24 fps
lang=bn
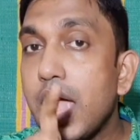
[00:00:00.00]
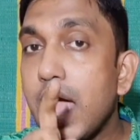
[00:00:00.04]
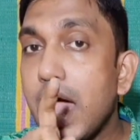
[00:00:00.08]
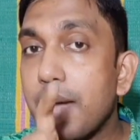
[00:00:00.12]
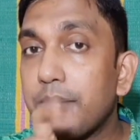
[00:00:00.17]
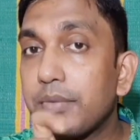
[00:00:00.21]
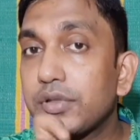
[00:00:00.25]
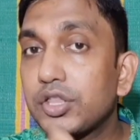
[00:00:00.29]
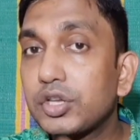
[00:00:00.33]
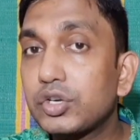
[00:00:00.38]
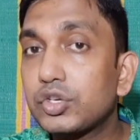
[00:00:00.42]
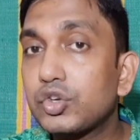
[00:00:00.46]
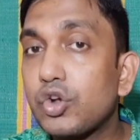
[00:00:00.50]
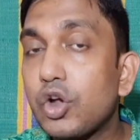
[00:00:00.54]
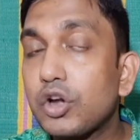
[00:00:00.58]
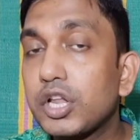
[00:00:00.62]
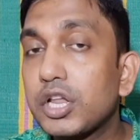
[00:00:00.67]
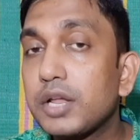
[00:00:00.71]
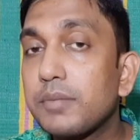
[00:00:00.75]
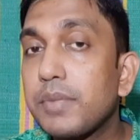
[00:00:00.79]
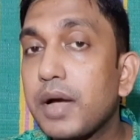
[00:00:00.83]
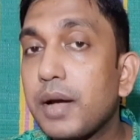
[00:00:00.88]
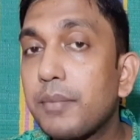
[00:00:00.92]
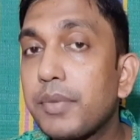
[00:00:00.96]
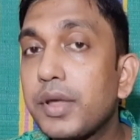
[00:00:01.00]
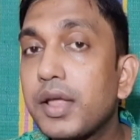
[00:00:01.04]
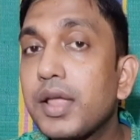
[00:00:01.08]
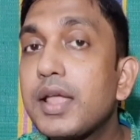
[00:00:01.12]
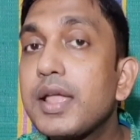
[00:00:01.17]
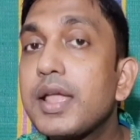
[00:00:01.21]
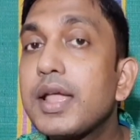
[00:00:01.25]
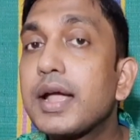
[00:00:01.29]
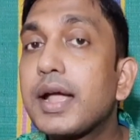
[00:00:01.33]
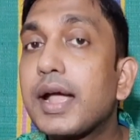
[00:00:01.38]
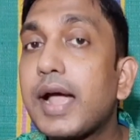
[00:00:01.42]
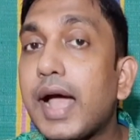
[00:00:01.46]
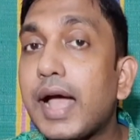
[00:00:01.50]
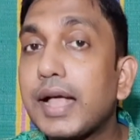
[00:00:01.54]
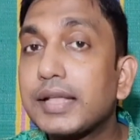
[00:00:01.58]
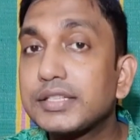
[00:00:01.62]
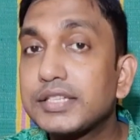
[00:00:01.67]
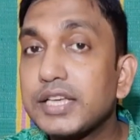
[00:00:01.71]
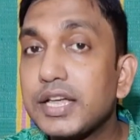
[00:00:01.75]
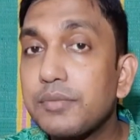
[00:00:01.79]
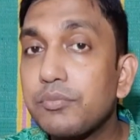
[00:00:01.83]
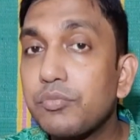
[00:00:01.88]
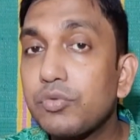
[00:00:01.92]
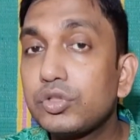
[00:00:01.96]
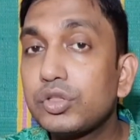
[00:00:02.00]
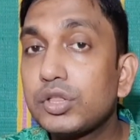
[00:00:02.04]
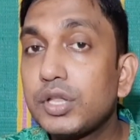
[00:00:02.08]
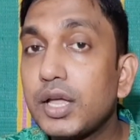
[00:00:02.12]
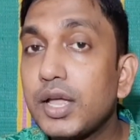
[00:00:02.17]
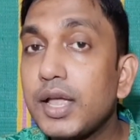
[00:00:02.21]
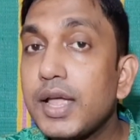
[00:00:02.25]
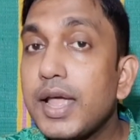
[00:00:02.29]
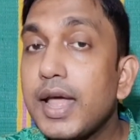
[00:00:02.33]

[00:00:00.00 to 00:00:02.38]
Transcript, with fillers: আমাদের সঠিকভাবে খাঁচার মধ্যে